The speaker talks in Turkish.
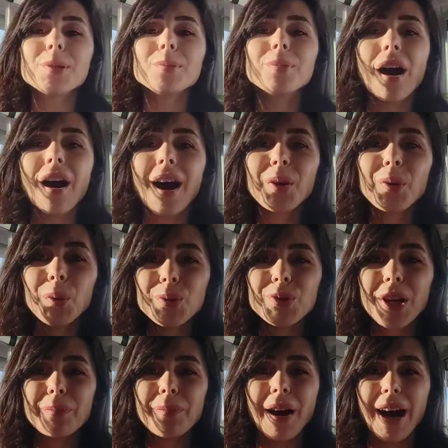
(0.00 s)
şimdi ağrı
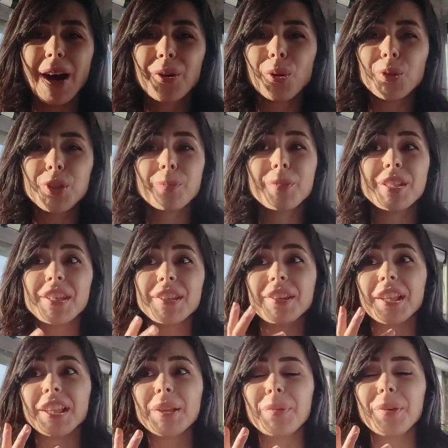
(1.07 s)
olacak mı, ağrı olacak mı,
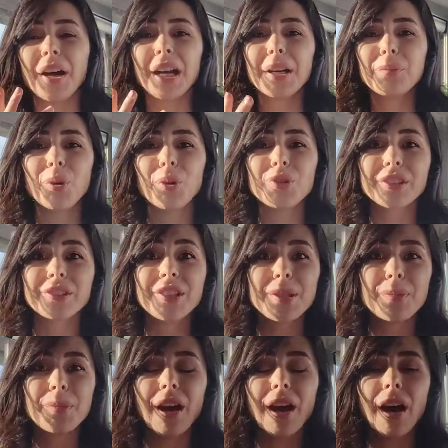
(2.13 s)
şiddetli bir ağrı mı olacak,
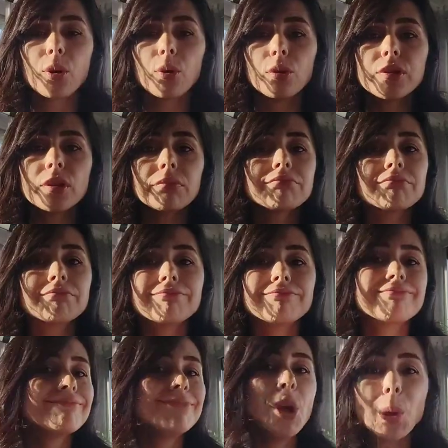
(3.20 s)
nasıl bir ağrı olacak
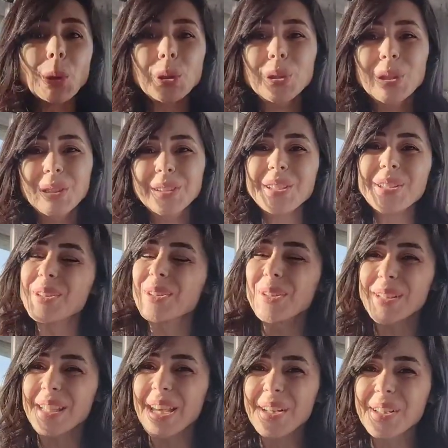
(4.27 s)
Yok
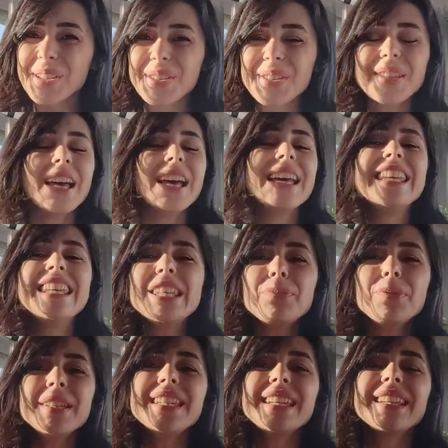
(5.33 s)
şükürler olsun
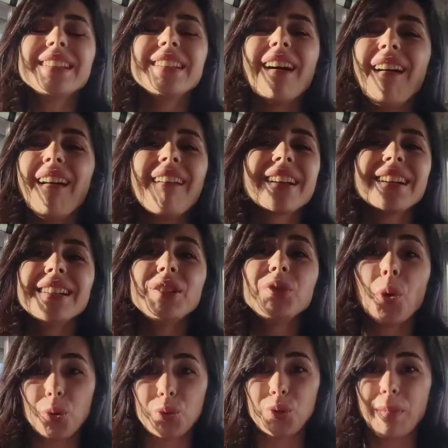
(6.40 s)
hiçbir şekilde ağrı
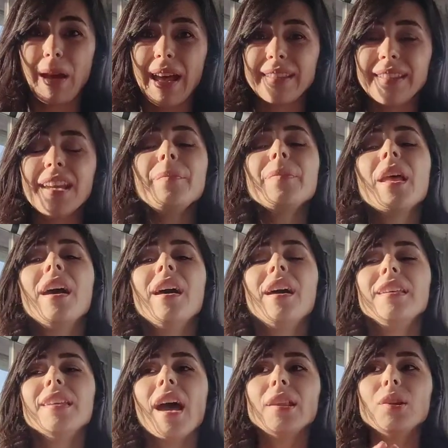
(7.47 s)
yoktu bende.
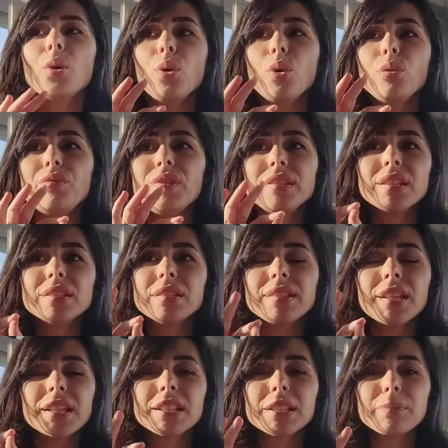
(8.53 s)
Yani o vidanın
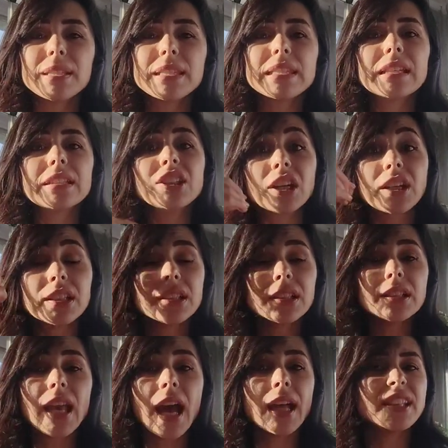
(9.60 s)
takılması
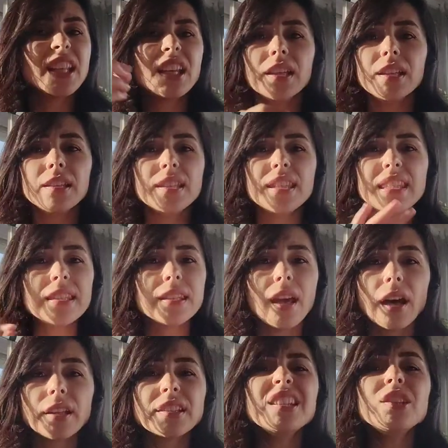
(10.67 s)
takılırken de
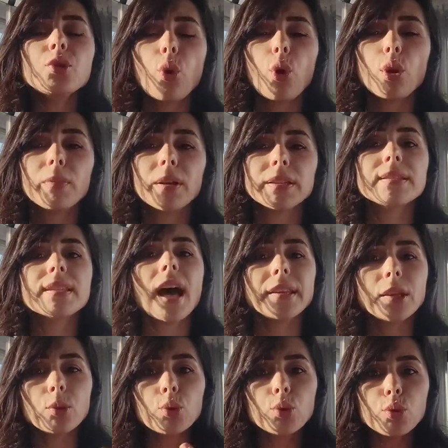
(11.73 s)
hissiyat hiç olmadı.
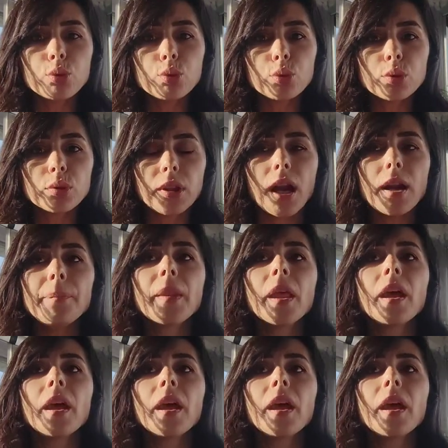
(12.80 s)
Zaten uyuşturdular.